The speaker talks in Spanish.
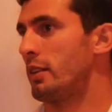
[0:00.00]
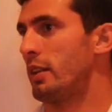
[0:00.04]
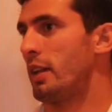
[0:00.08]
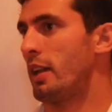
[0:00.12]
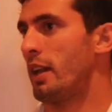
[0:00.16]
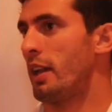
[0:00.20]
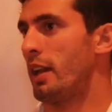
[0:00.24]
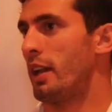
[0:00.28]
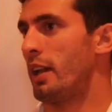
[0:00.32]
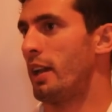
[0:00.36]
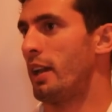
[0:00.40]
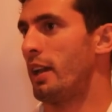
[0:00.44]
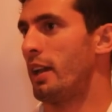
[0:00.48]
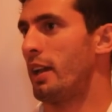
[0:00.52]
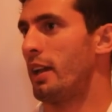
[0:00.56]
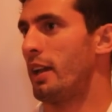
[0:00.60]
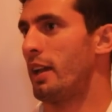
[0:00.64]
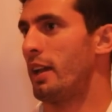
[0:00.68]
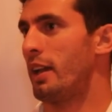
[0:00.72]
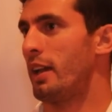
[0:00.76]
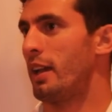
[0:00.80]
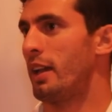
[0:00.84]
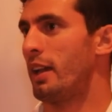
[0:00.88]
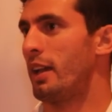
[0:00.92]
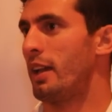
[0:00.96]

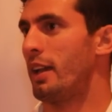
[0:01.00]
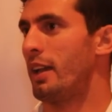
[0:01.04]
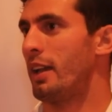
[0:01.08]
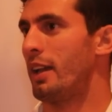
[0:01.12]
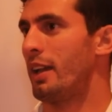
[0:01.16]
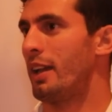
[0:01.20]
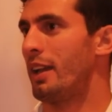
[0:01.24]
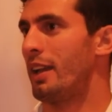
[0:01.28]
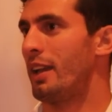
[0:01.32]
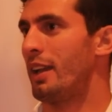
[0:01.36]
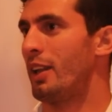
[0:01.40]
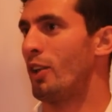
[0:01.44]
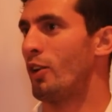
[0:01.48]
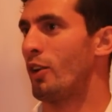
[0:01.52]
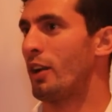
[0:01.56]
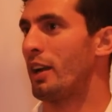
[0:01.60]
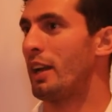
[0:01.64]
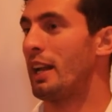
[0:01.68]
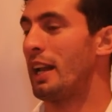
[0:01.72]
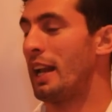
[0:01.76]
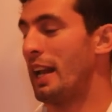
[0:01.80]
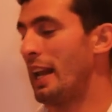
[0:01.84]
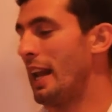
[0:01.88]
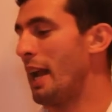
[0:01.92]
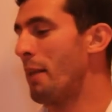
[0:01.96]
eh,
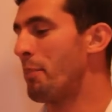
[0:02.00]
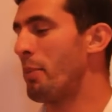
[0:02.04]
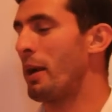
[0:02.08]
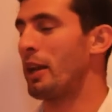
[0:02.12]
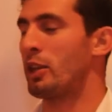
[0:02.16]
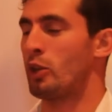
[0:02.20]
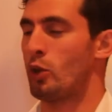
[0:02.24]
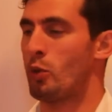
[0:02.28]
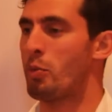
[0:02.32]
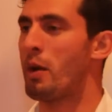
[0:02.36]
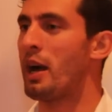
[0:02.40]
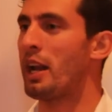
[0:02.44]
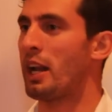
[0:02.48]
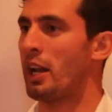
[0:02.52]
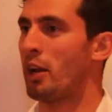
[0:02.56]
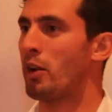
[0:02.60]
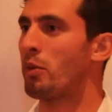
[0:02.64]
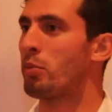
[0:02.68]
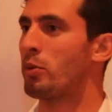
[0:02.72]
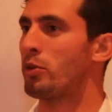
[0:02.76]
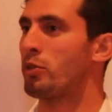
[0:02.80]
la parte humana, ¿no?